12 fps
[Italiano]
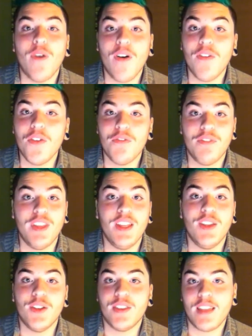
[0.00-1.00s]
nuovo
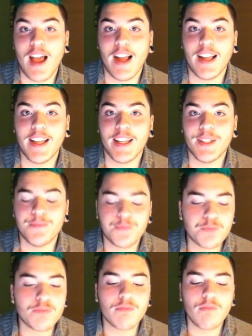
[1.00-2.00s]
video tag